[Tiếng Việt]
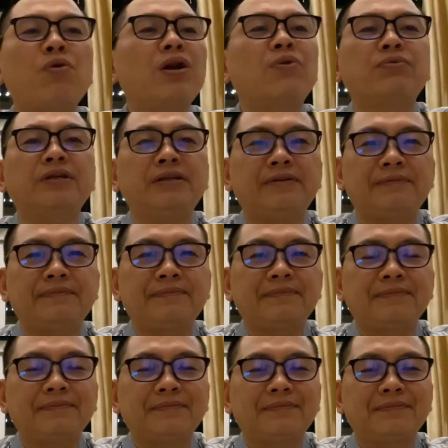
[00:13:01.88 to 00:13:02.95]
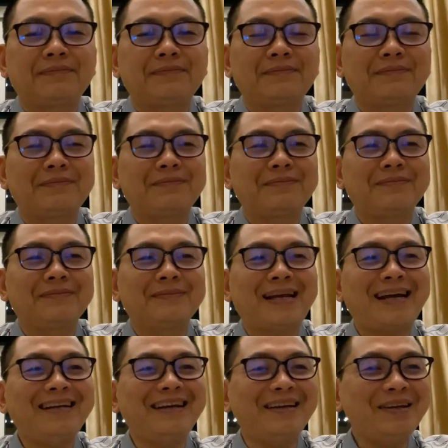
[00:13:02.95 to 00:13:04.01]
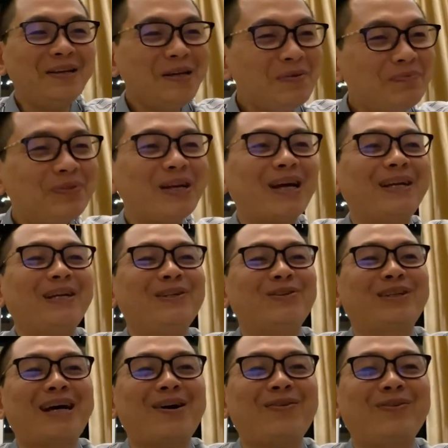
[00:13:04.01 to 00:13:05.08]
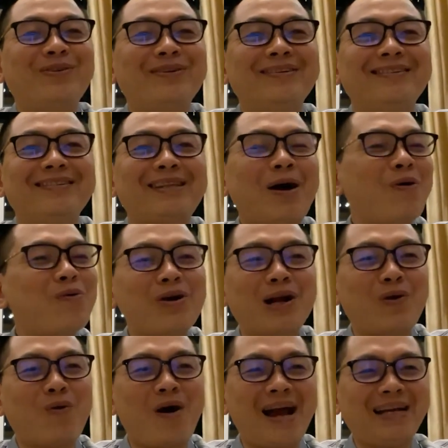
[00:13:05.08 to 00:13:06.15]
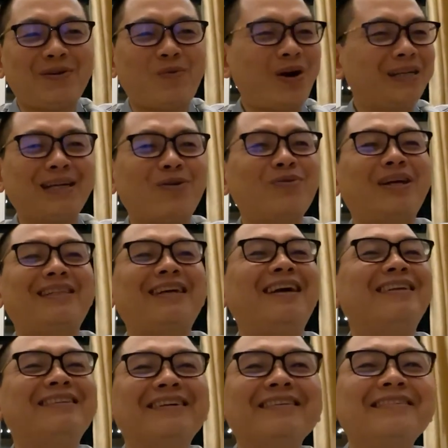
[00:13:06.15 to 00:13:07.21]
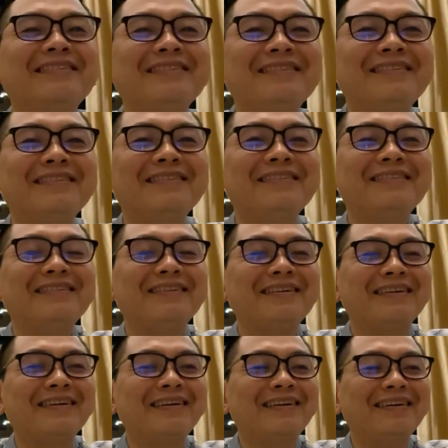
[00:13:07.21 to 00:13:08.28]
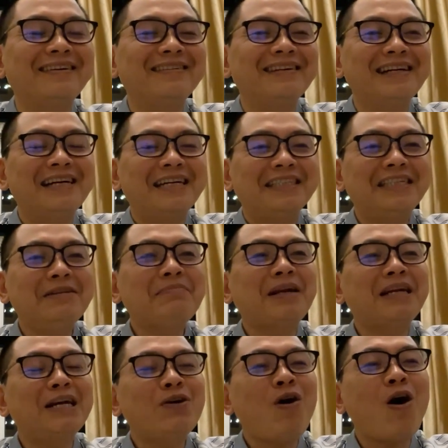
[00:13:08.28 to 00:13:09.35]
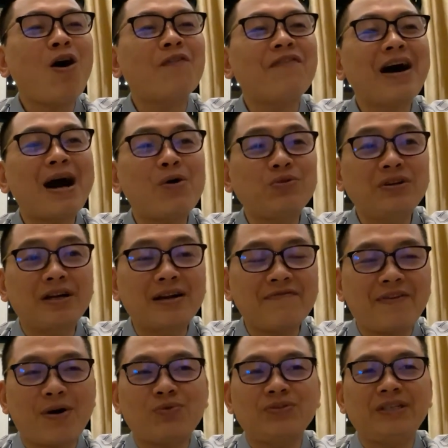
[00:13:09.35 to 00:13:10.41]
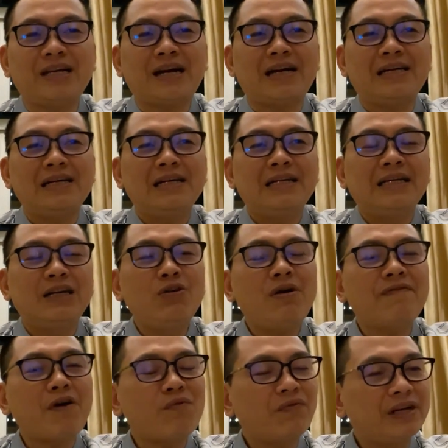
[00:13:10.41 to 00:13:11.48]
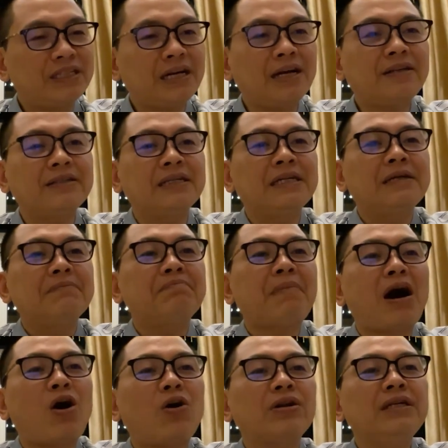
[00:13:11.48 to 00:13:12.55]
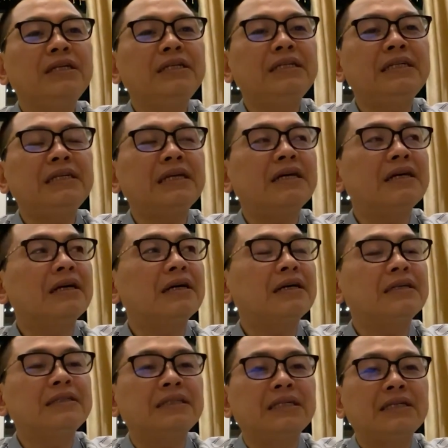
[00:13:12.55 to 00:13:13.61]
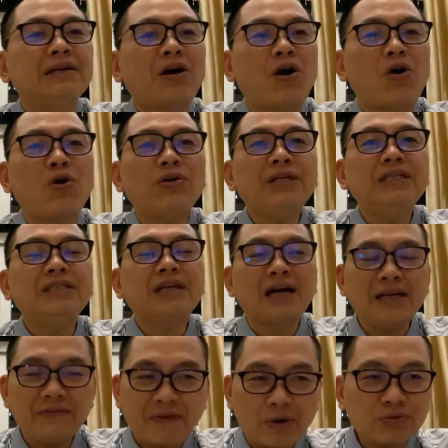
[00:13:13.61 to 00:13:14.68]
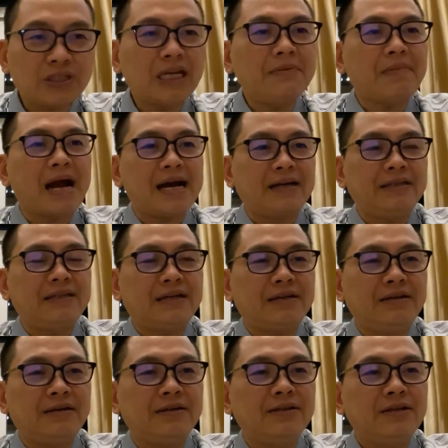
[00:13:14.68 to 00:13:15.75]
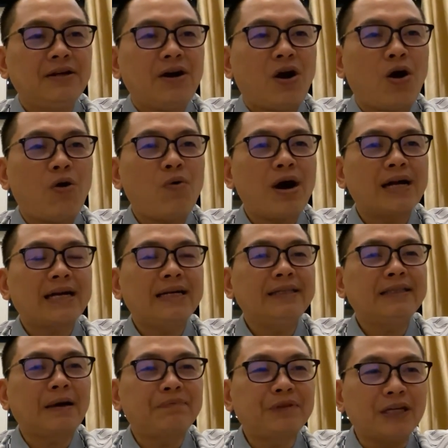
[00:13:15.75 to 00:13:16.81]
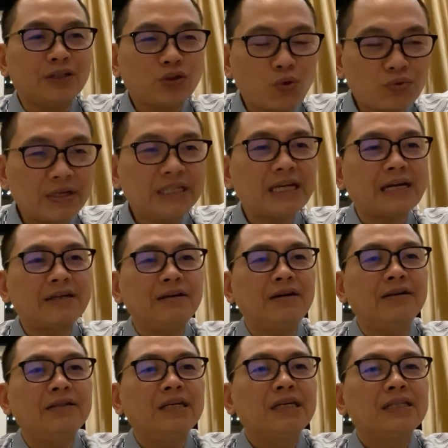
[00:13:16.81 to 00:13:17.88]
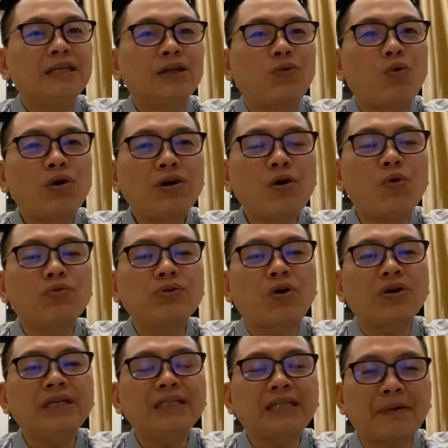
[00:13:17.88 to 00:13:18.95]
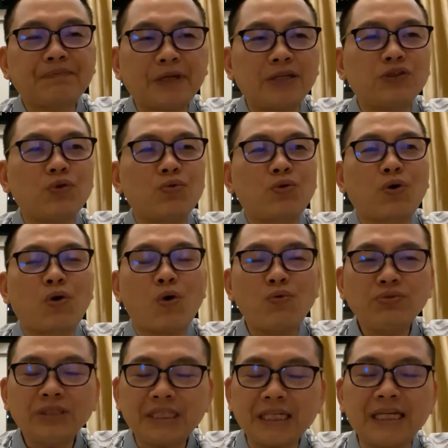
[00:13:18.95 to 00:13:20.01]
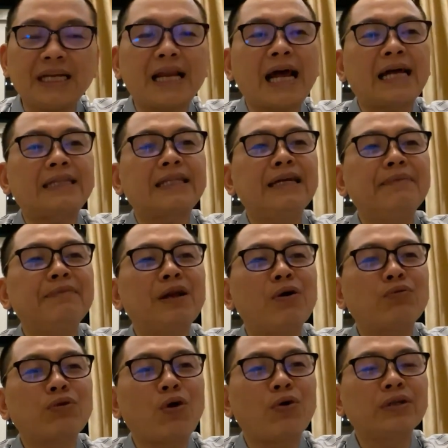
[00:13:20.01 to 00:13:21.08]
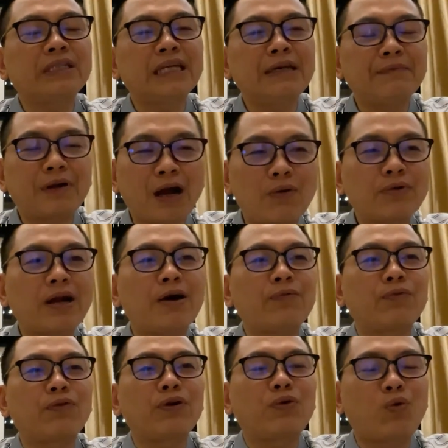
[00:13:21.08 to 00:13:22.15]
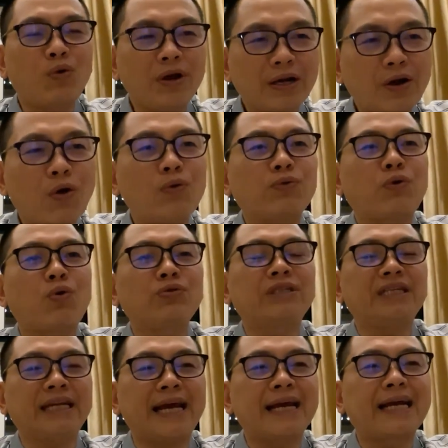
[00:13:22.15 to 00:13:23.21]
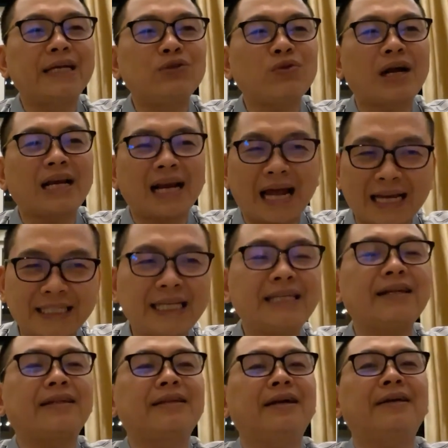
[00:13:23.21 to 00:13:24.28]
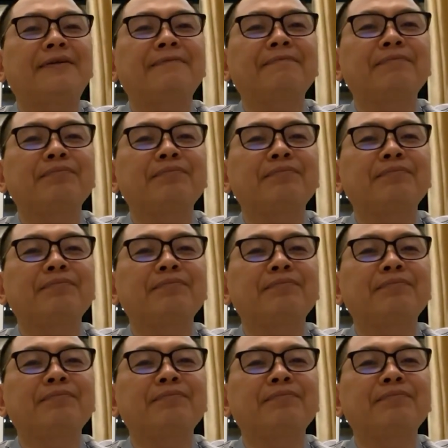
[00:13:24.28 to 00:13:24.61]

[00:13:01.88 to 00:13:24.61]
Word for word: không có đồng ý hãy để im tiền đấy cho ta tao không cần oai quan trọng là tiền này à, nhưng mà nếu họ vào được cái vòng gì ạ nếu mà vòng vật chất mà họ đi à, họ có đi dạy vòng sinh mạng đi chăng nữa họ hoặc là đi tập thể dục đi chăng nữa thì cuối cùng có đi tập thể dục cũng chỉ là tìm đồng đội tìm cộng đồng rồi cuối cùng cũng chỉ để kinh doanh lại sinh ra tiền